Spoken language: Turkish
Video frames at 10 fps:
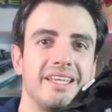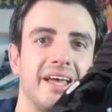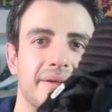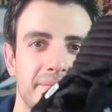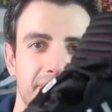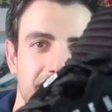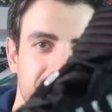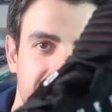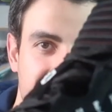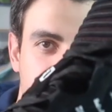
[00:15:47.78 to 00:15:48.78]
de
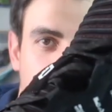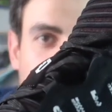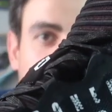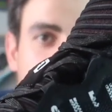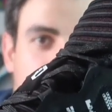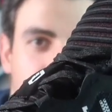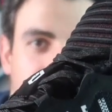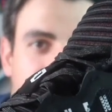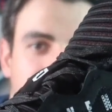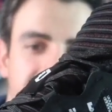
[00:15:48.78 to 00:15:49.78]
bence oldukça
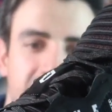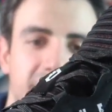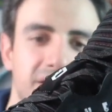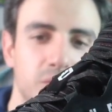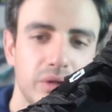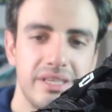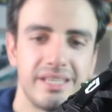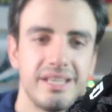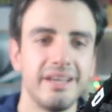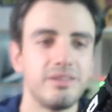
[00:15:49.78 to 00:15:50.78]
güzel.
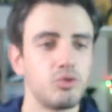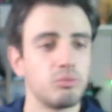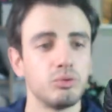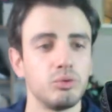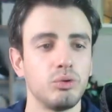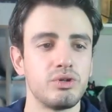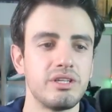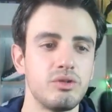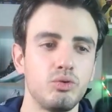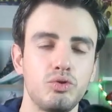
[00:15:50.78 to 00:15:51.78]
Dolayısıyla çok mutlu
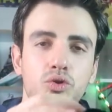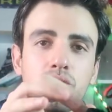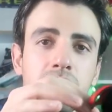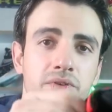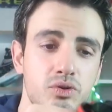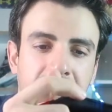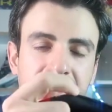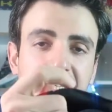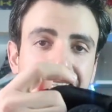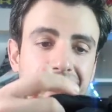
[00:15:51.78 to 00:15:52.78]
olacağınızı düşünüyorum.
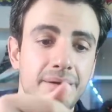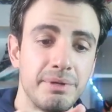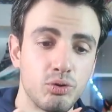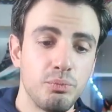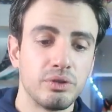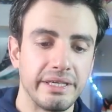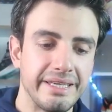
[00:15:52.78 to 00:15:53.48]
Arkada kitlenme, topukta